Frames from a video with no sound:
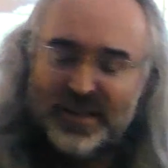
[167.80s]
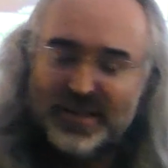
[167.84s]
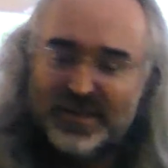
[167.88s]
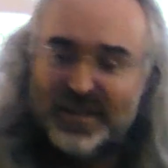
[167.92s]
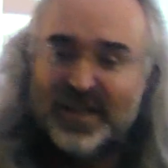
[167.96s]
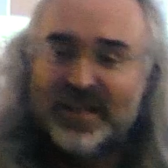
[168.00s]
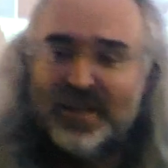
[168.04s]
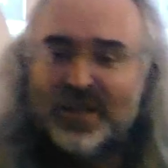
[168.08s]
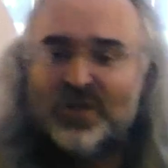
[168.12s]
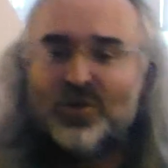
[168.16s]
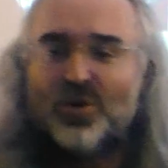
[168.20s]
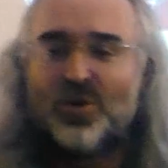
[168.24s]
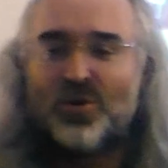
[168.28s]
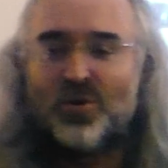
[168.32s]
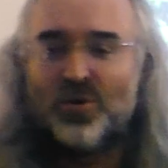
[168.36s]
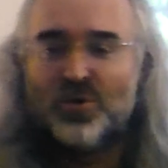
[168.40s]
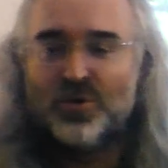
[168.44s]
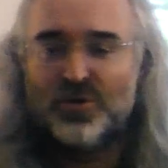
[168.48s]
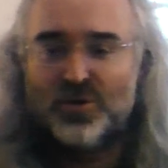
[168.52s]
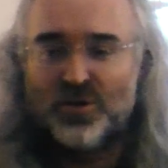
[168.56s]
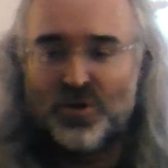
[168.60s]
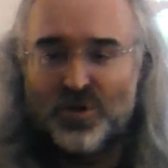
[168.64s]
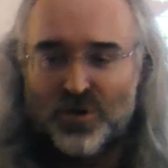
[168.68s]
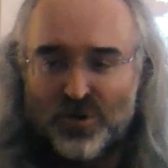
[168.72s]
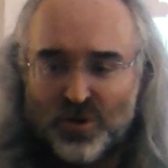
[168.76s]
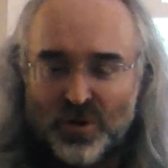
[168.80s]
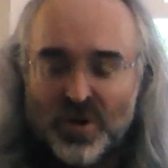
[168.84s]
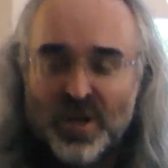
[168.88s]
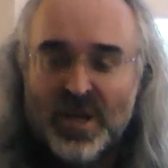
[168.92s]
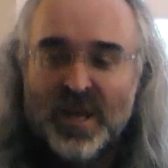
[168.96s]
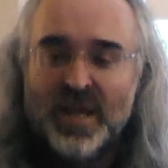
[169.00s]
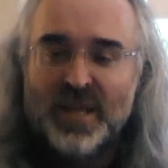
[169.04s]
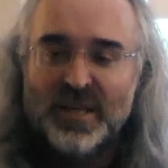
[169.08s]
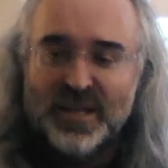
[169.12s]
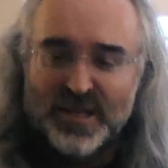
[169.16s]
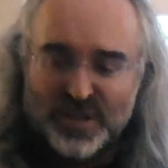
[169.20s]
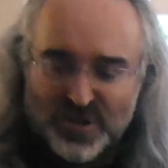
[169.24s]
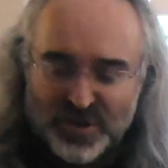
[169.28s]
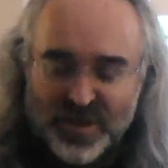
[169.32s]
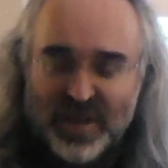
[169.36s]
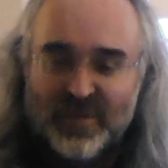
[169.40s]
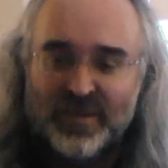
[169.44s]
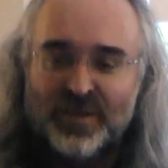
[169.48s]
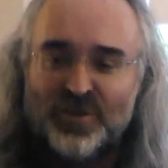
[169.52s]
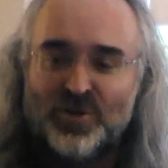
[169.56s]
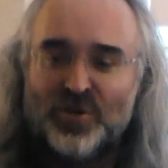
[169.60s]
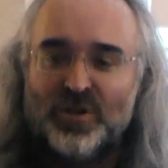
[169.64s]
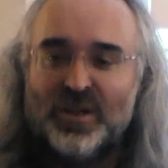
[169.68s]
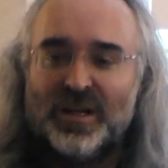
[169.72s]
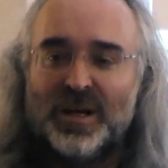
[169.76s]
teniendo el control. Y eso está
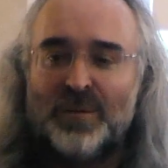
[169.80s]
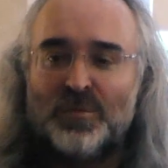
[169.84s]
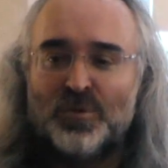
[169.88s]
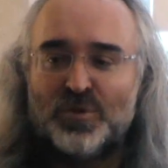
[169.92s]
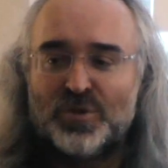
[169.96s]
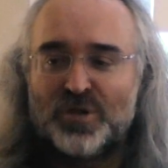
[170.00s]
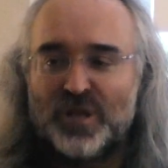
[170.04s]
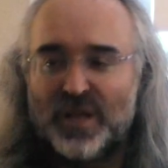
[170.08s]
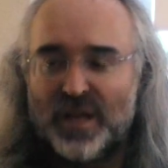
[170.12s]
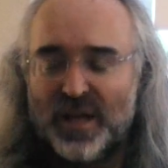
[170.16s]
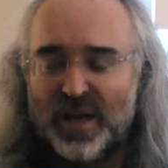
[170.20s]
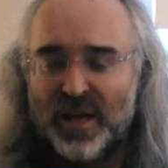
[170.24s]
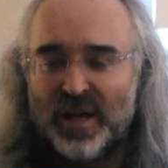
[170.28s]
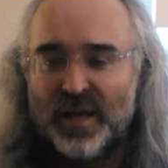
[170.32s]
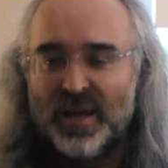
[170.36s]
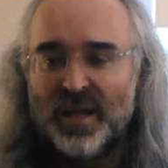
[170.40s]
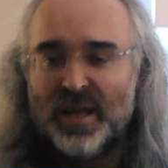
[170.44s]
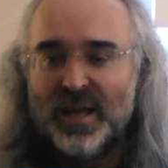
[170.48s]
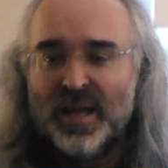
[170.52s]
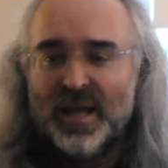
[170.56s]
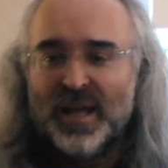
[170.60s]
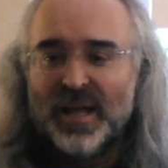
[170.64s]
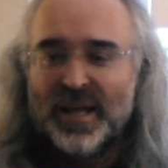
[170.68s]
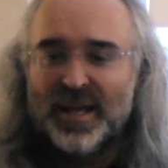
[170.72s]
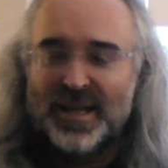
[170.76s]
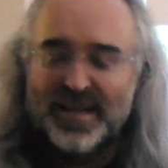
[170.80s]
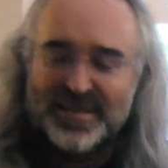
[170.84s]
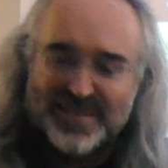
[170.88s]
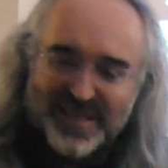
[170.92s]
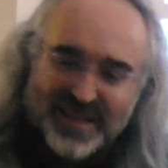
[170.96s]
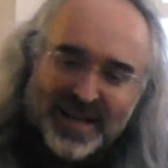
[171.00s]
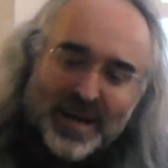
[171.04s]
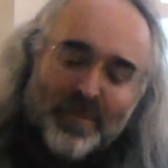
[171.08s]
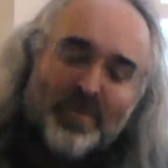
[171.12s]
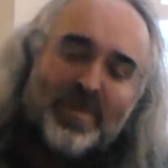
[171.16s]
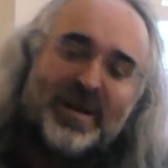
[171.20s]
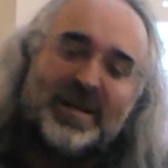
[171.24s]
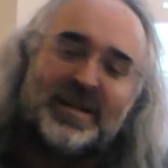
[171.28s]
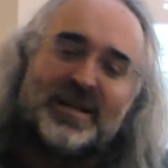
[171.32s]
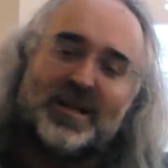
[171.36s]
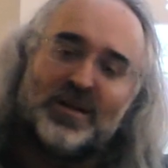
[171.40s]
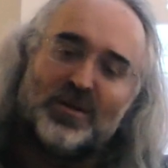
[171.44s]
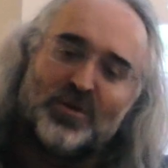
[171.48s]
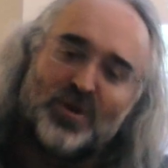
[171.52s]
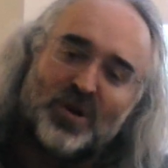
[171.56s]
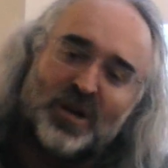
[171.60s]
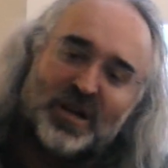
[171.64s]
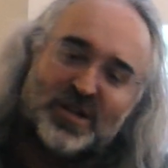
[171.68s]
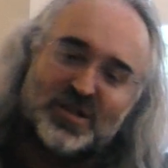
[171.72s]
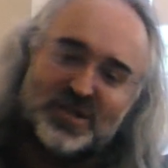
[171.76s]
haciendo, digamos, que que estén
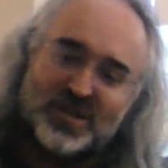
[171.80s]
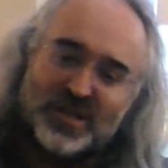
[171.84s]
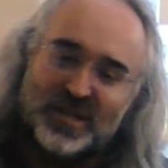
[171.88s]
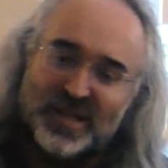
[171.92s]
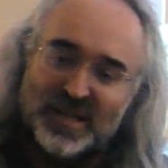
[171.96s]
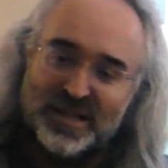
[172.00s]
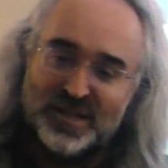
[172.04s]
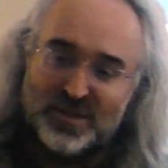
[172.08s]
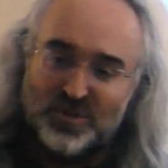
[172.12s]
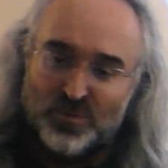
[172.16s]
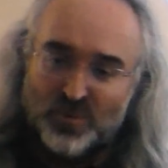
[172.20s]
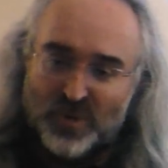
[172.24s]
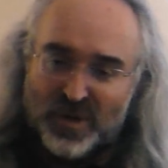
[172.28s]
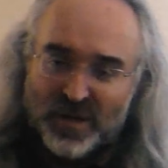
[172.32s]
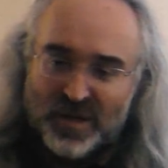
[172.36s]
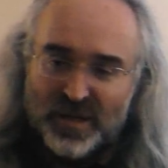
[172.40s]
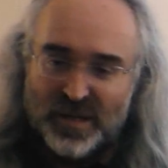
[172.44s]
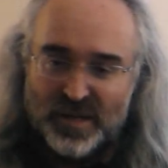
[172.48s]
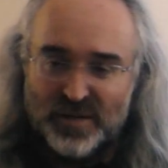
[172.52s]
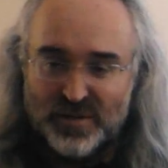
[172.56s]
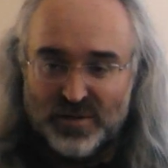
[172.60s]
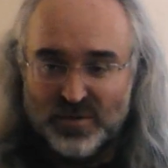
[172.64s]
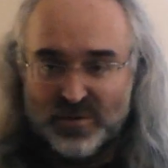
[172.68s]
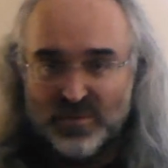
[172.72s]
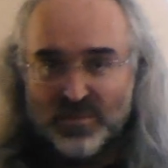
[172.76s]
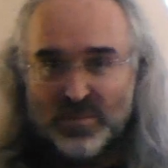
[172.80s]
apretando las, tuercas.